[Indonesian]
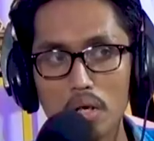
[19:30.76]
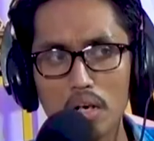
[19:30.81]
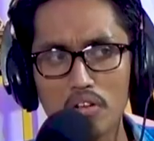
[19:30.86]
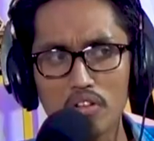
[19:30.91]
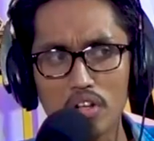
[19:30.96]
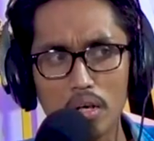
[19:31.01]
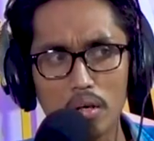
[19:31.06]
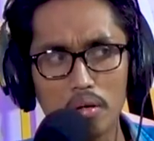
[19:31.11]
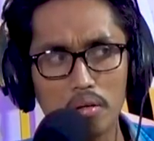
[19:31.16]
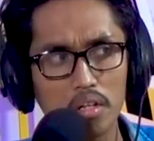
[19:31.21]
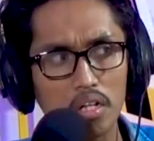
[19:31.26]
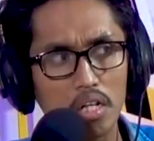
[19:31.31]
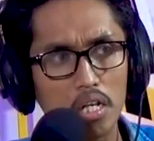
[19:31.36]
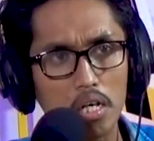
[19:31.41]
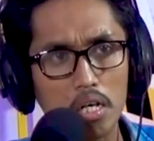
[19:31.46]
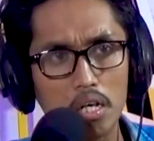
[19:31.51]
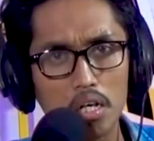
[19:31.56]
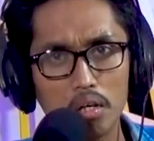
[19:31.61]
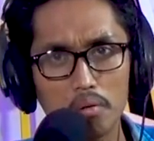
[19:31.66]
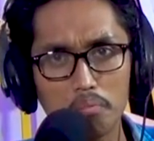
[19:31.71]
bahasa
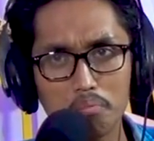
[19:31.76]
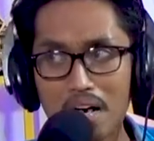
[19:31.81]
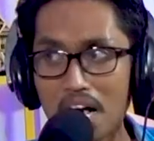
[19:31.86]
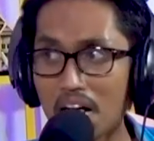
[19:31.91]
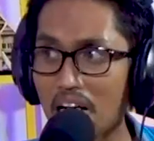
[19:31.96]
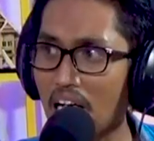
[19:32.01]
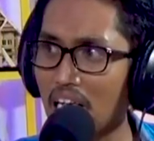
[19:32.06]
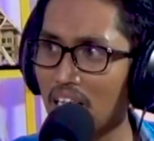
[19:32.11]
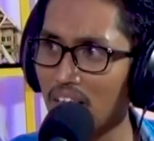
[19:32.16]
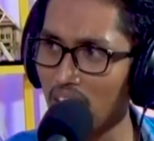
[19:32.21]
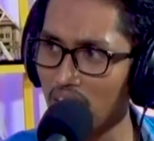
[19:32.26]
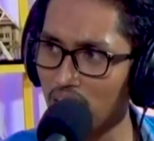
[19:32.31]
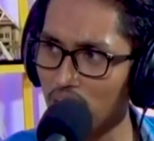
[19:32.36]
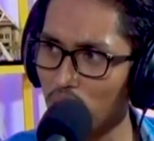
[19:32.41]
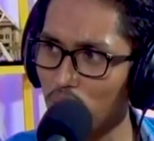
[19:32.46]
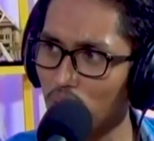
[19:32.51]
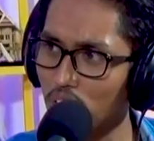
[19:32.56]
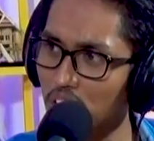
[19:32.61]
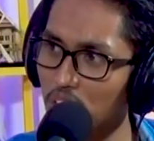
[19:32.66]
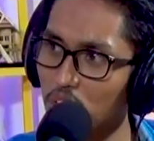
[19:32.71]
makan saja
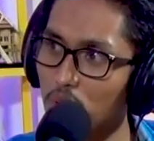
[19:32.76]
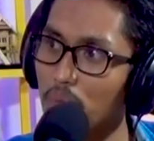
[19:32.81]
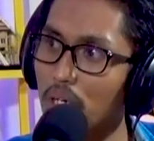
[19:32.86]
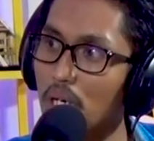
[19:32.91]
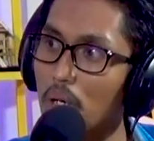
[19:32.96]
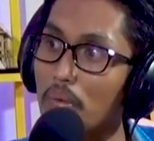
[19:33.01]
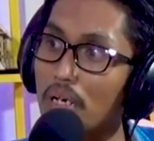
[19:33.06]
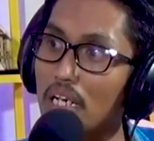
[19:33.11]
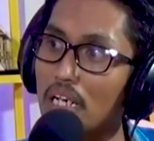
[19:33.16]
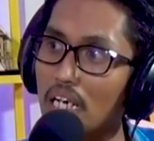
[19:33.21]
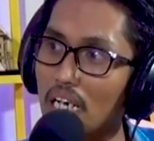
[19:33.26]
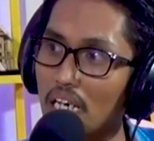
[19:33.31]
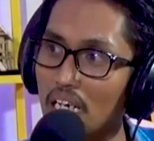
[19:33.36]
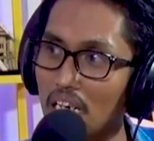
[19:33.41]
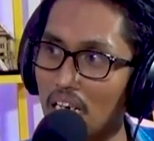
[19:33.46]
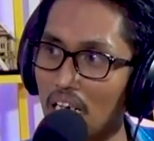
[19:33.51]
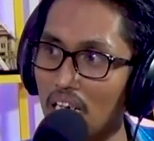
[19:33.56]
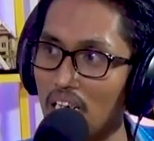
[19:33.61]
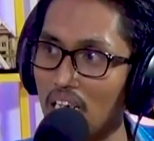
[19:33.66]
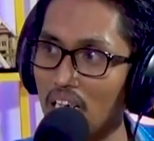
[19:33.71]
itu kan itu beda-beda
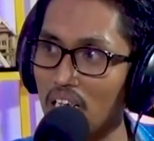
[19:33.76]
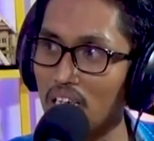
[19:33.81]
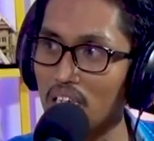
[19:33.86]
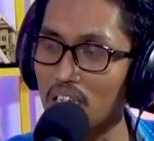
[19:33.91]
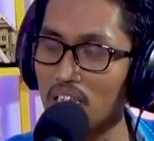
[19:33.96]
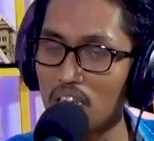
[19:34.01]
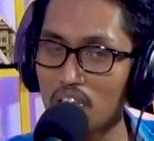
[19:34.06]
kadang-kadang. Hmm,